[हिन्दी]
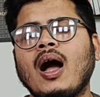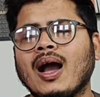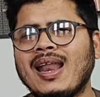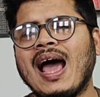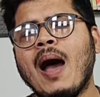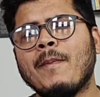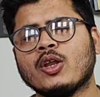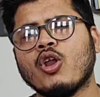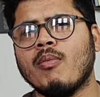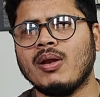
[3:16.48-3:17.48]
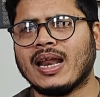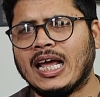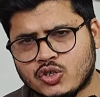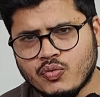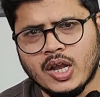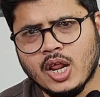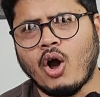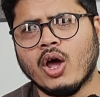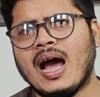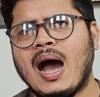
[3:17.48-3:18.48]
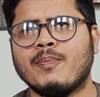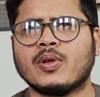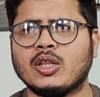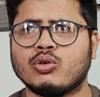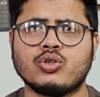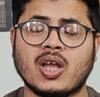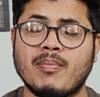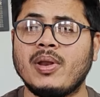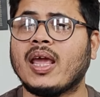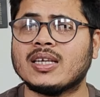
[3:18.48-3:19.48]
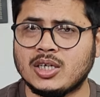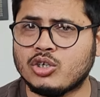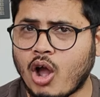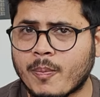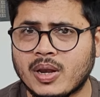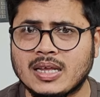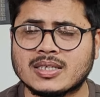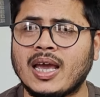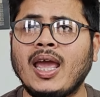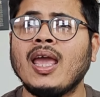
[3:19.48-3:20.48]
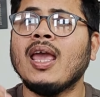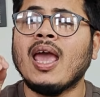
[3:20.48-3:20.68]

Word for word: अगर आप एक नॉर्मल ग्रेजुएट है और आपका दोस्तों कम्युनिकेशन टॉप क्लास का है